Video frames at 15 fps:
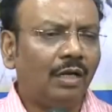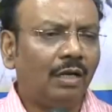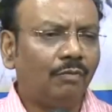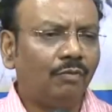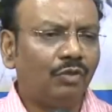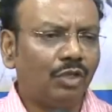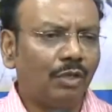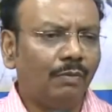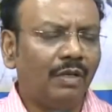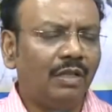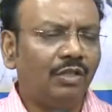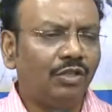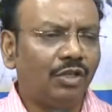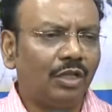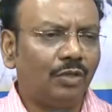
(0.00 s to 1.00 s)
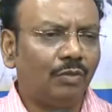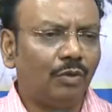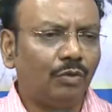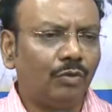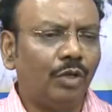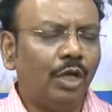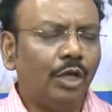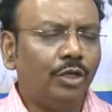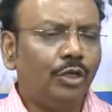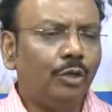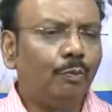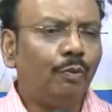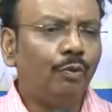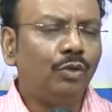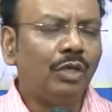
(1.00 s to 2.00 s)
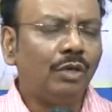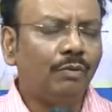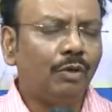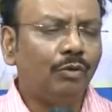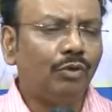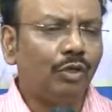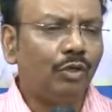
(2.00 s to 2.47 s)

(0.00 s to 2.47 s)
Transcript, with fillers: రంగంకు సంబంధించినంతవరకు ఎప్పుడు ఎవరు